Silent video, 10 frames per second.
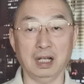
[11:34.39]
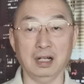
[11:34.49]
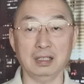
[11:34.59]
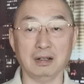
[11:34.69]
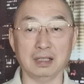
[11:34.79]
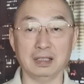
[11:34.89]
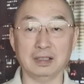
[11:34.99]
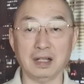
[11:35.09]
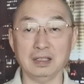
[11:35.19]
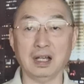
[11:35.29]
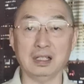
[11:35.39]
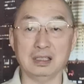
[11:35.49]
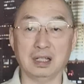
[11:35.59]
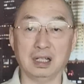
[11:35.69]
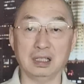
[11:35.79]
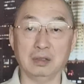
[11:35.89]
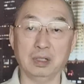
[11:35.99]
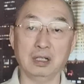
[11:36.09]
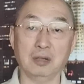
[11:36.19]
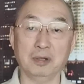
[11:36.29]
两颗导弹当当一下，李登
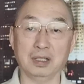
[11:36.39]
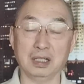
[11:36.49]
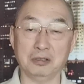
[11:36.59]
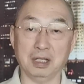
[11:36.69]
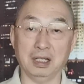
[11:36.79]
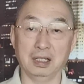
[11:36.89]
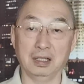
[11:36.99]
辉高票当选，